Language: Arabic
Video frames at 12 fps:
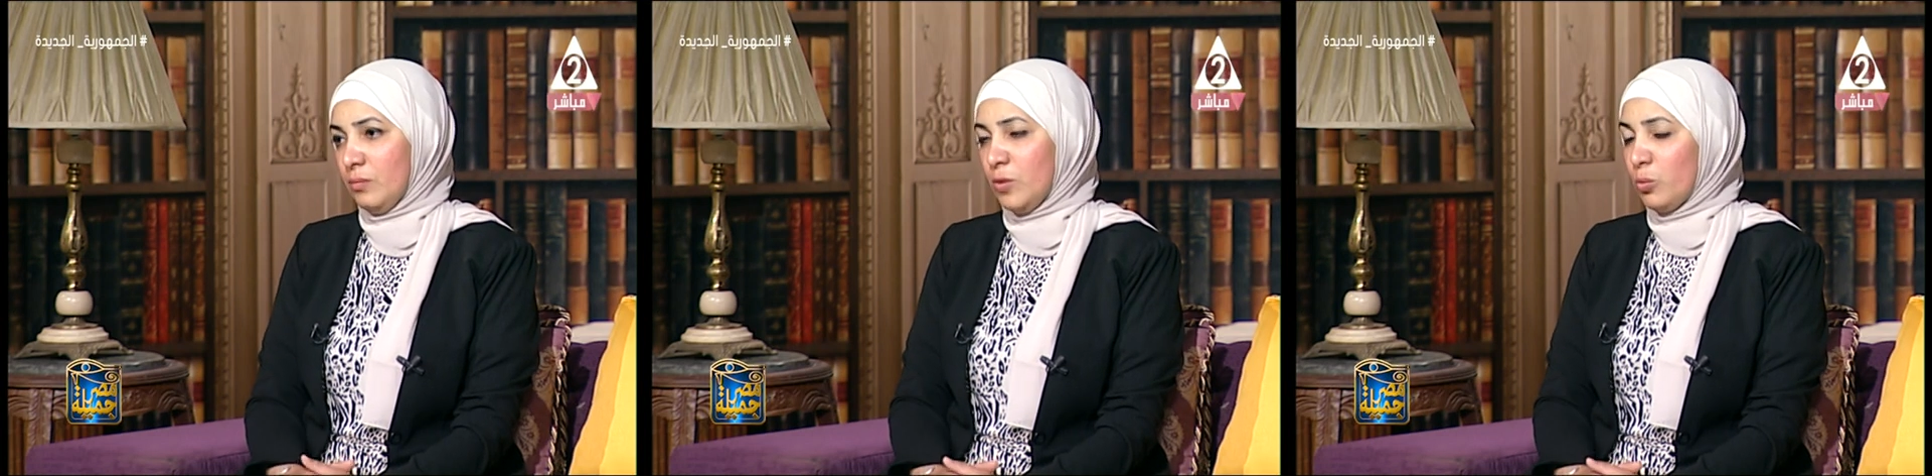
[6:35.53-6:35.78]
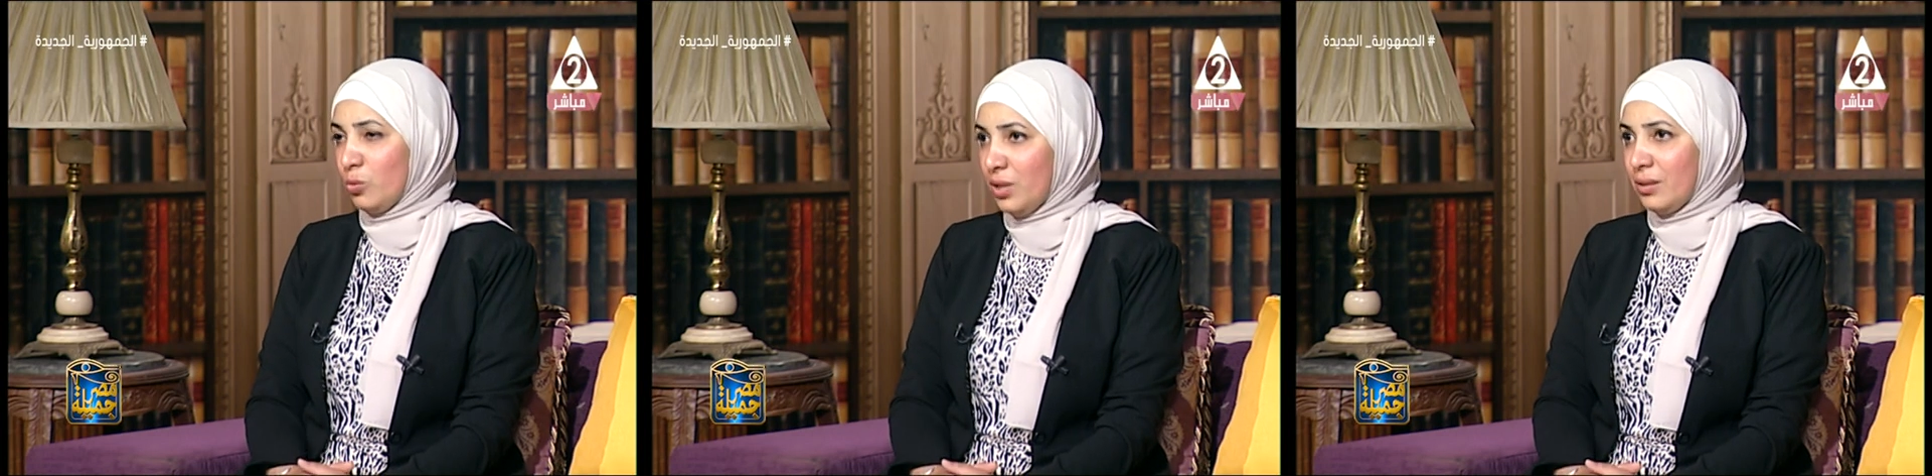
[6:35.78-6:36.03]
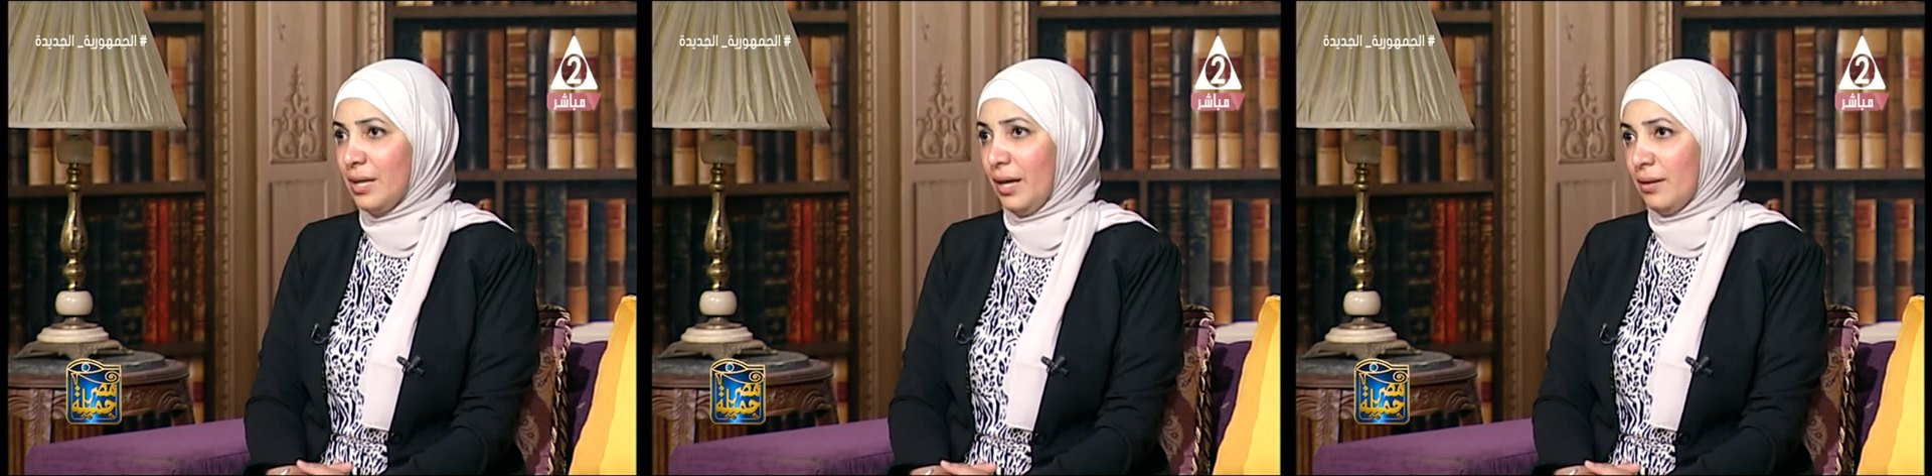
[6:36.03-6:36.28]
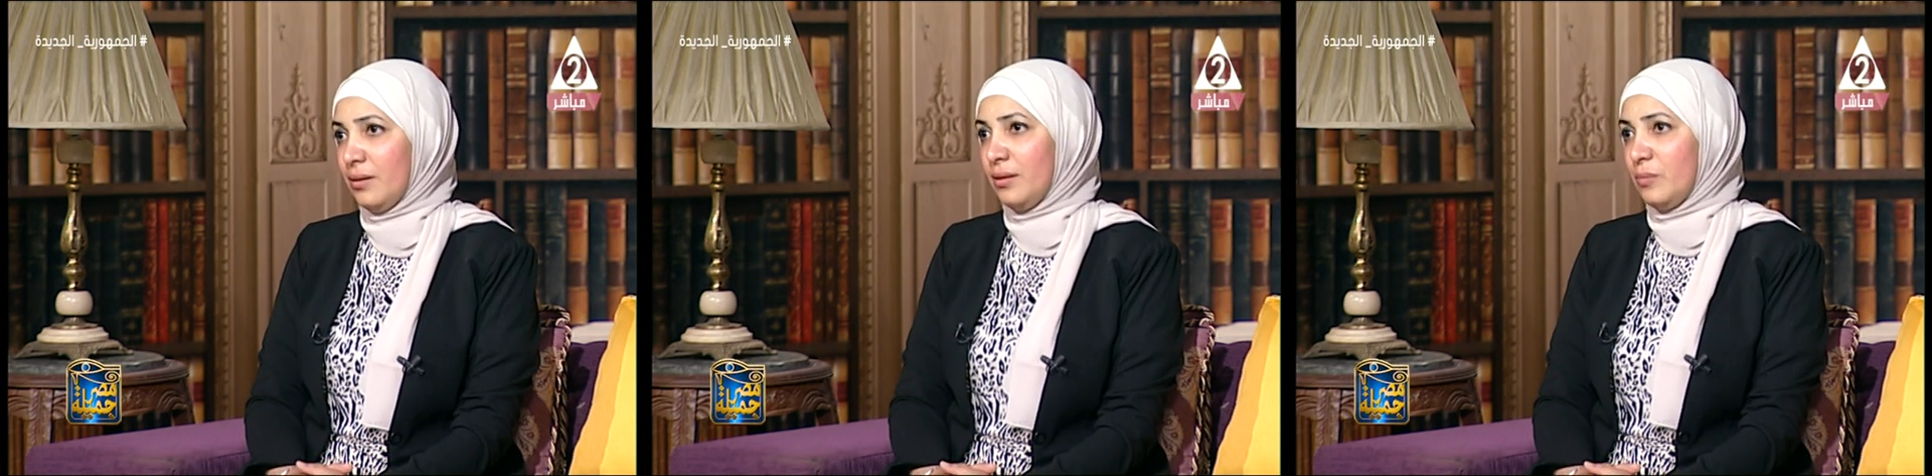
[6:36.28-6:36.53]
موجوده
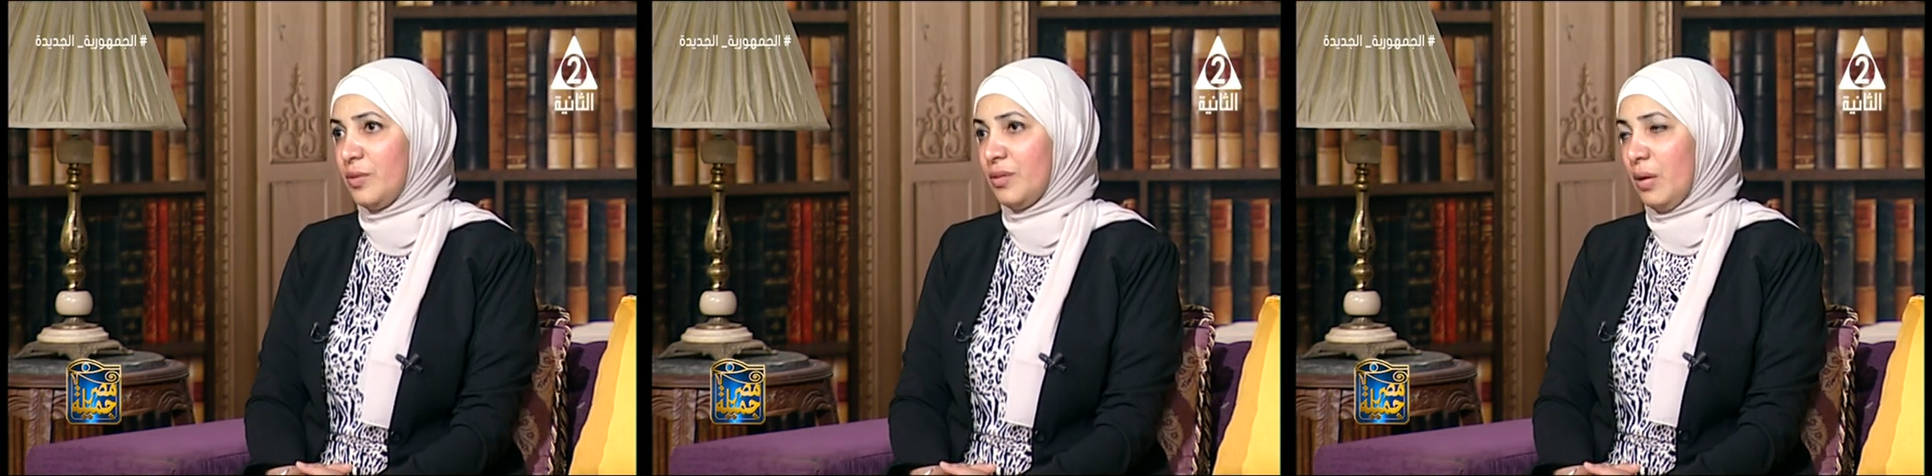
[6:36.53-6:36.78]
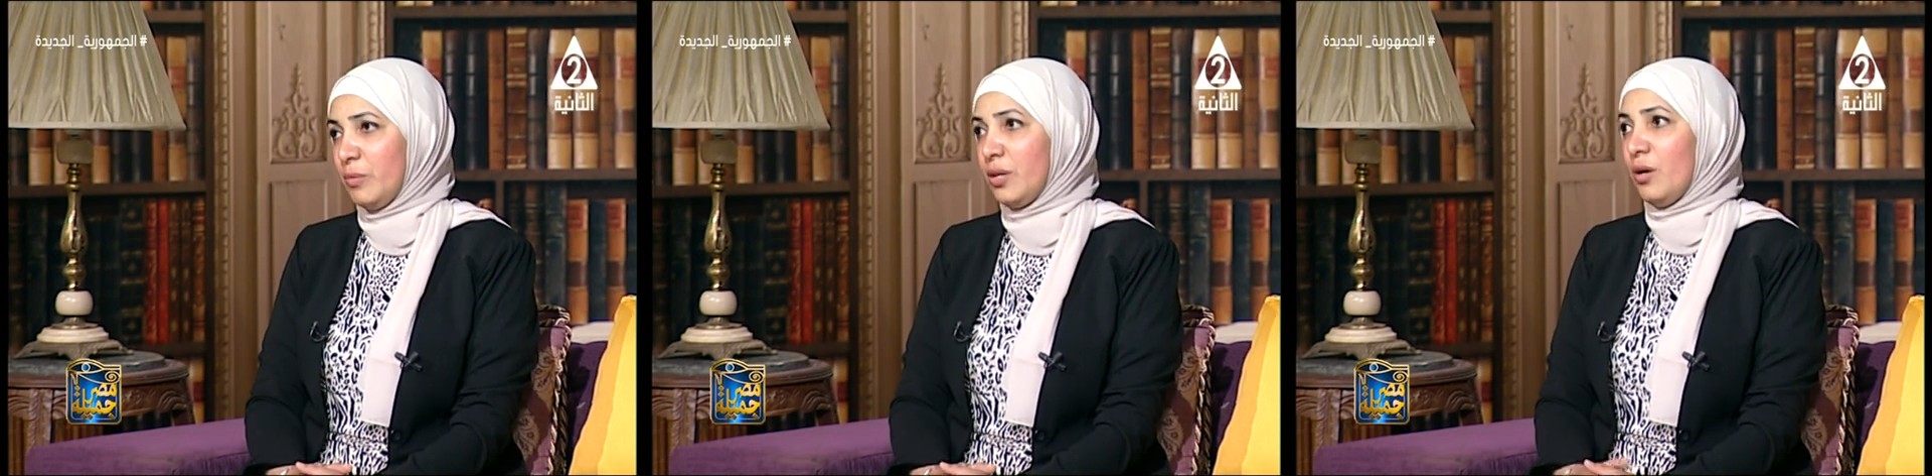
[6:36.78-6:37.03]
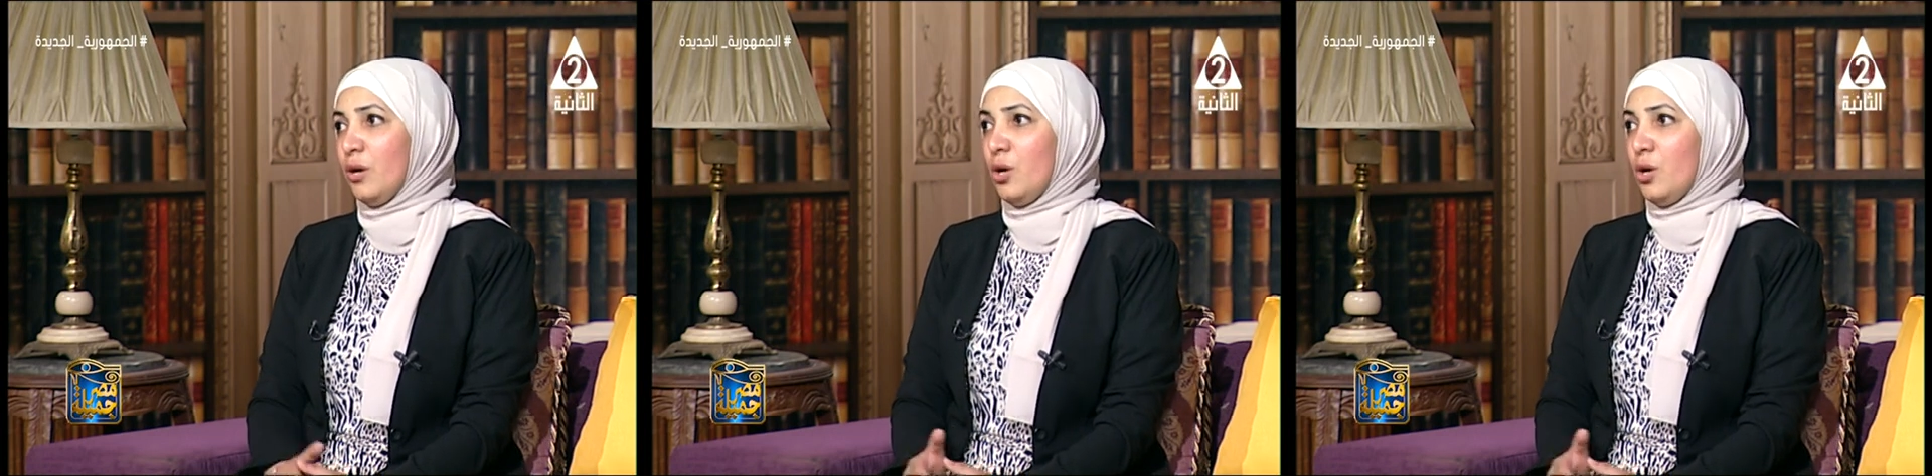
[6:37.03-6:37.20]
داخل البرنامج